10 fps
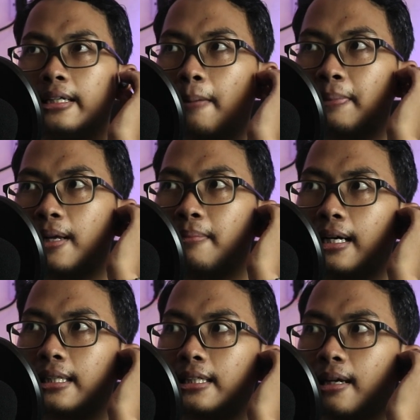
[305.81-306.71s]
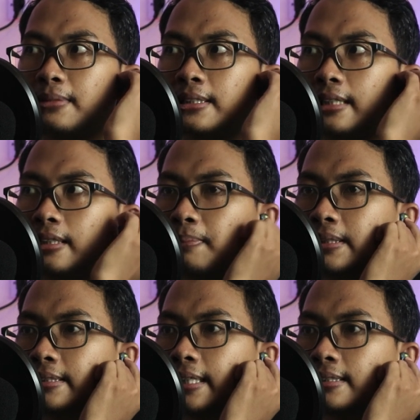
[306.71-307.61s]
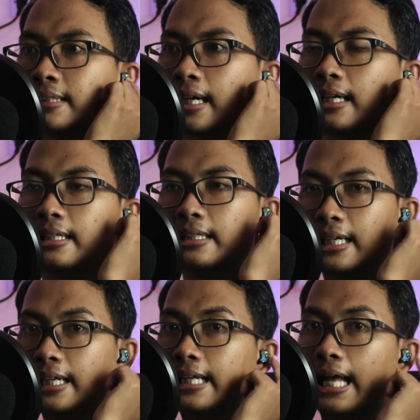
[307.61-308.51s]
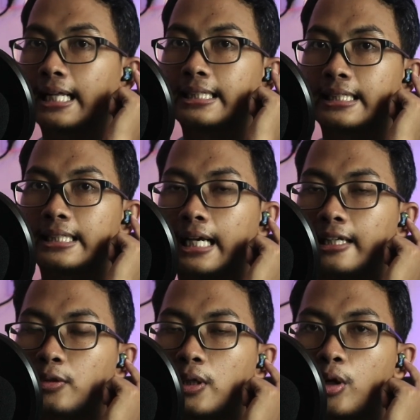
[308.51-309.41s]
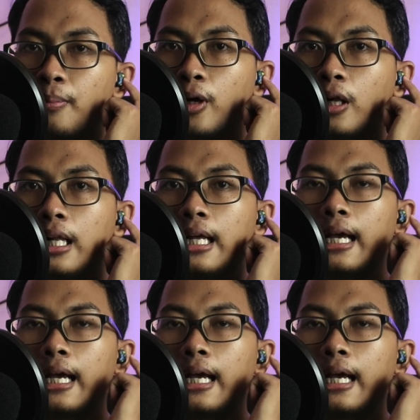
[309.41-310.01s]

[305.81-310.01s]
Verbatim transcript: Yang pertama ketika misalnya pencet ini kan ada kanan kiri ya, ada dua tombol.